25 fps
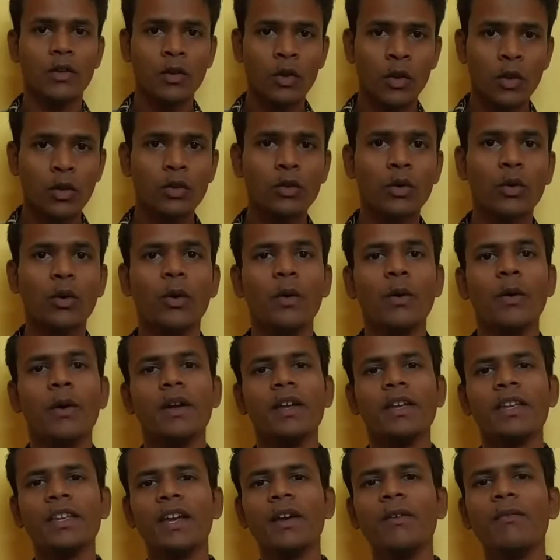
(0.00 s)
दोस्तों
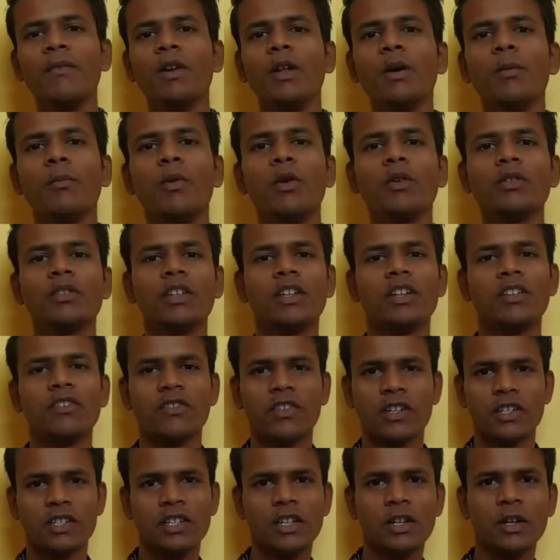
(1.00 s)
ये वीडियो बहुत ही
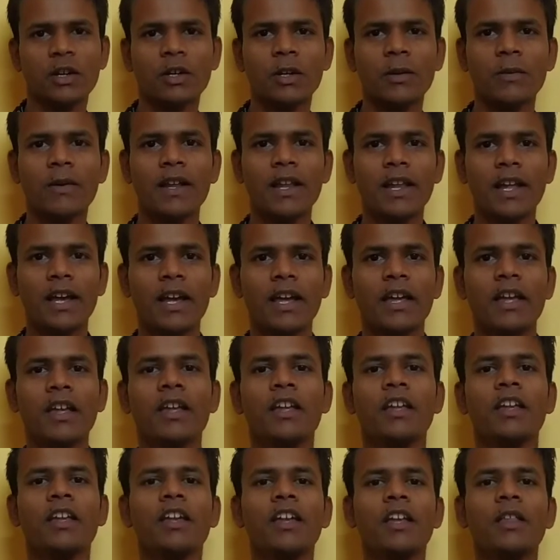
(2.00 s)
इंटरेस्टिंग होने वाला है
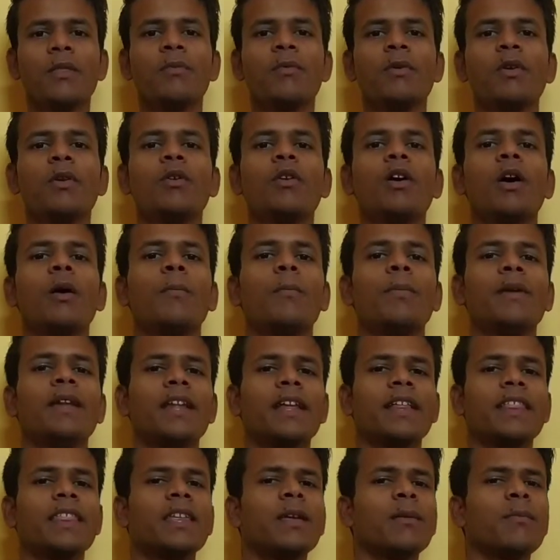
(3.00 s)
इस वीडियो का
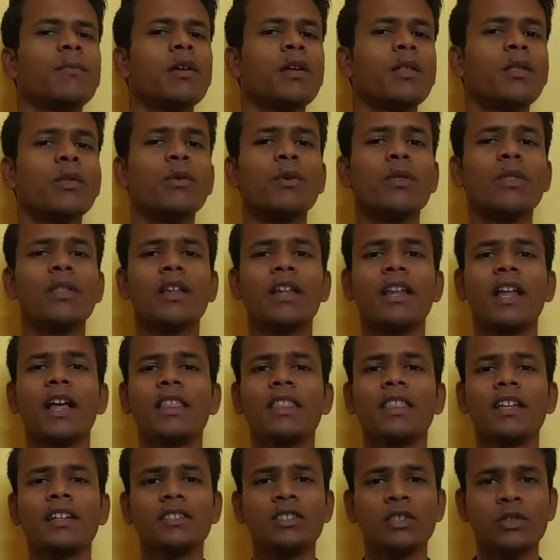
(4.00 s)
बिना स्किप के शुरू से
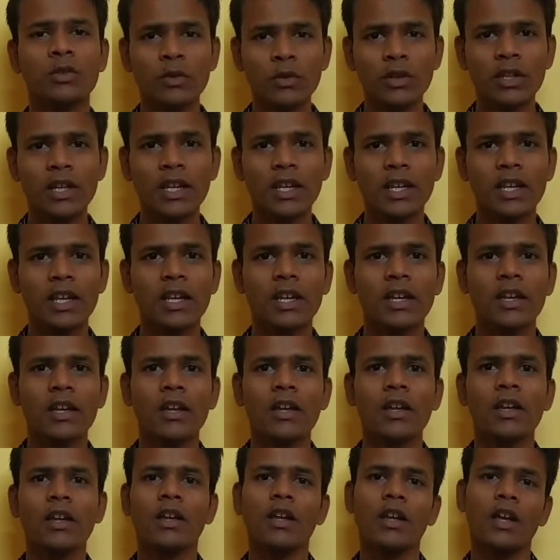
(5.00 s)
लास्ट तक जरूर देखे
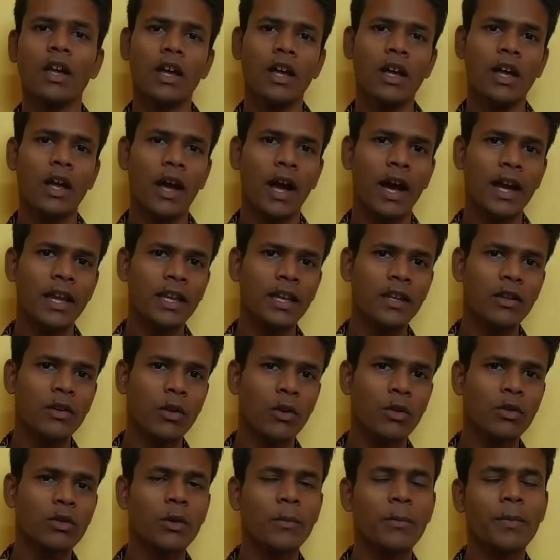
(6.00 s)
आइए
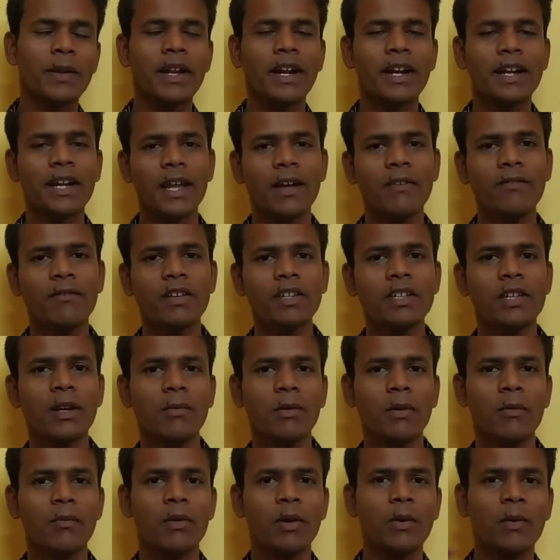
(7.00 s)
दोस्तों बिना टाइम वेस्ट के
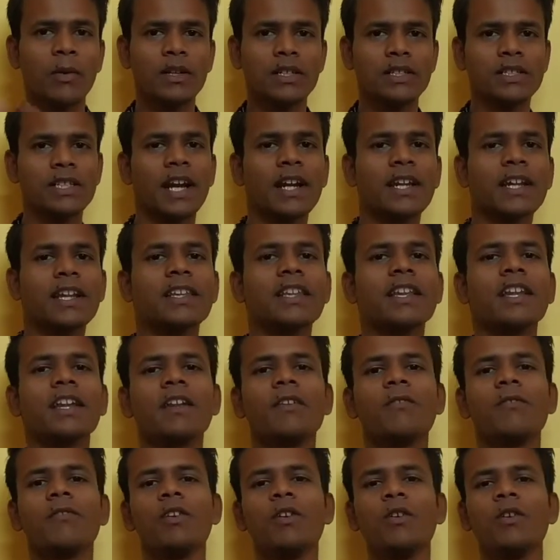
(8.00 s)
हम लोग वीडियो को स्टार्ट करते हैं
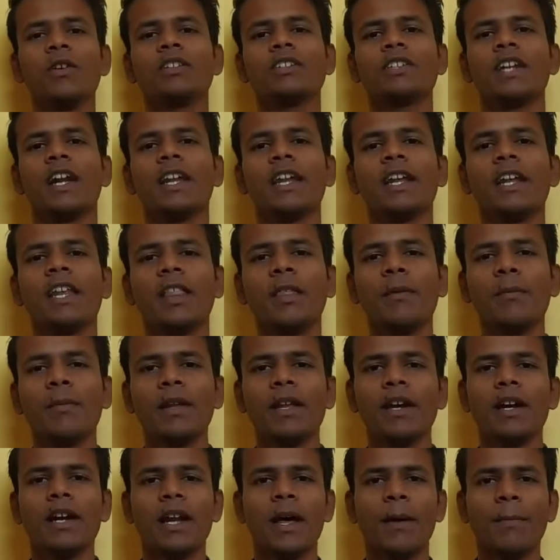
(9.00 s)
लेकिन वीडियो स्टार्ट करने से
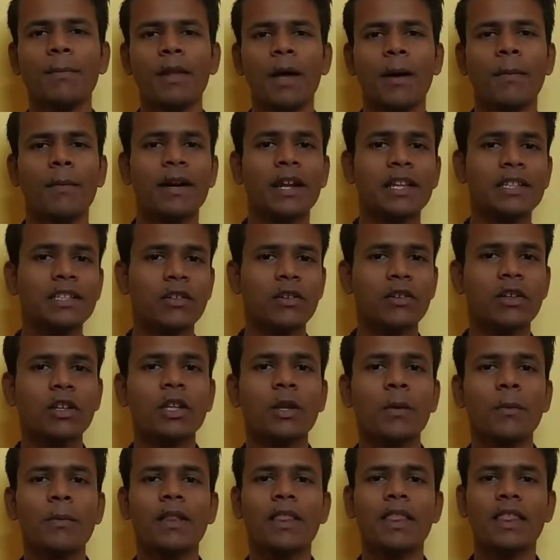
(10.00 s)
पहले अगर आपने हमारे चैनल को
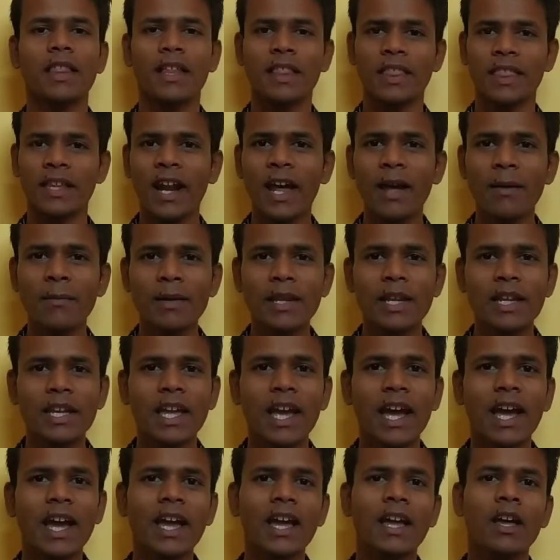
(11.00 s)
तो अभी सब्सक्राइब नहीं
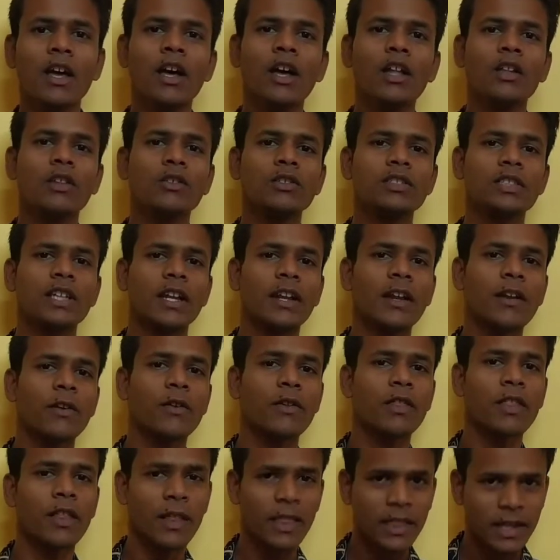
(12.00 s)
किया है तो चैनल
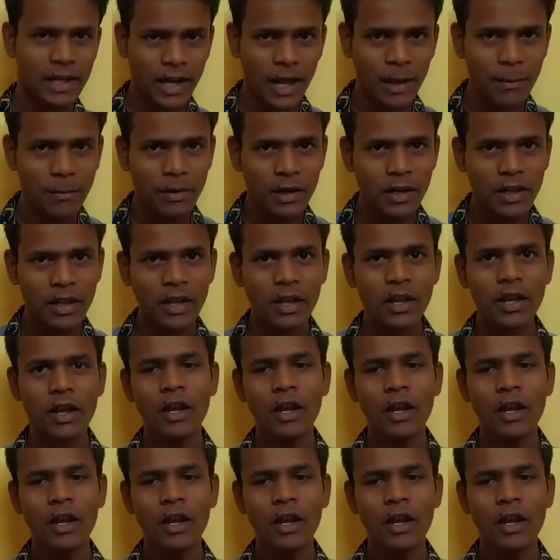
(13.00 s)
को सब्सक्राइब करें